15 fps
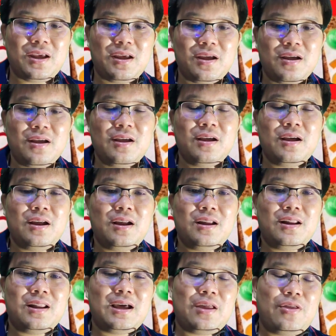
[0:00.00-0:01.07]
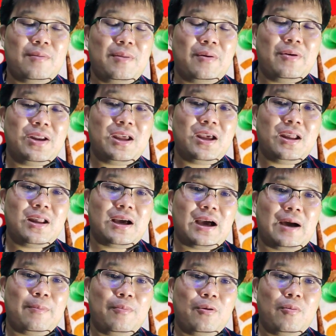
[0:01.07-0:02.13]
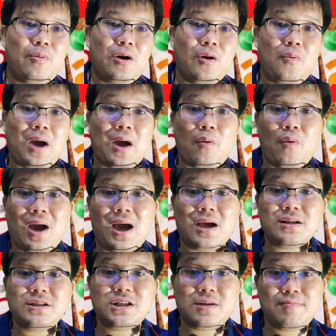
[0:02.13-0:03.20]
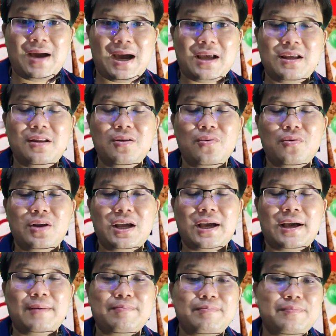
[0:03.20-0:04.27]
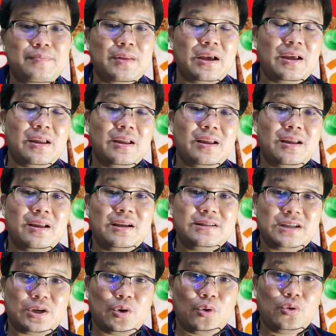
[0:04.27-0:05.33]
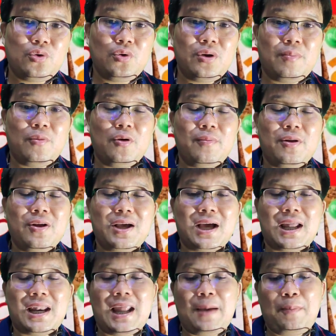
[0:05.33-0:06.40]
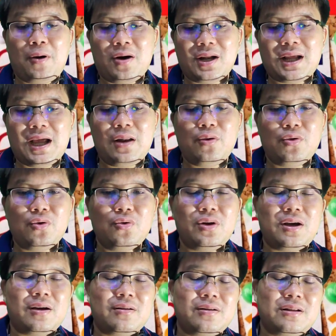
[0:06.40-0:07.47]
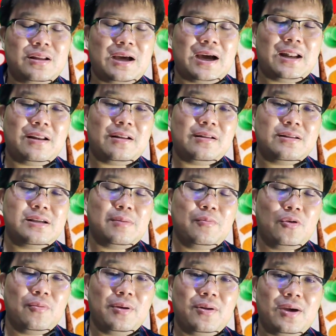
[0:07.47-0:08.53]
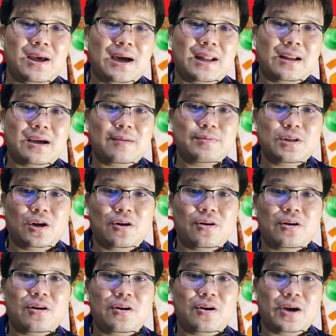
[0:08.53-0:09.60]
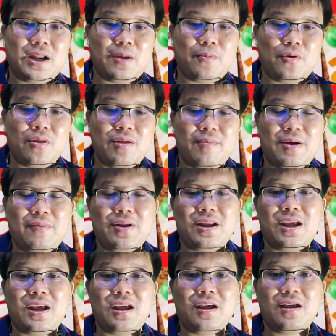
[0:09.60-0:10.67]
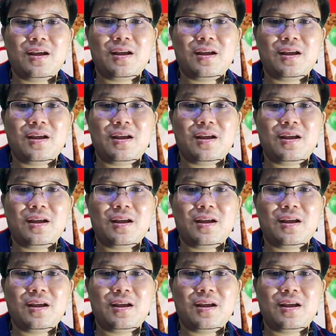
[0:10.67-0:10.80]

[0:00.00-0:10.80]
นี้และสำหรับวันนี้นะครับผมก็หวังว่าชิบะอินุนะครับจะ go to the moon ไปด้วยกันและพอร์ตการลงทุนของท่านจะมูนไปด้วยกันกับช่องคอยในมูนสำหรับวันนี้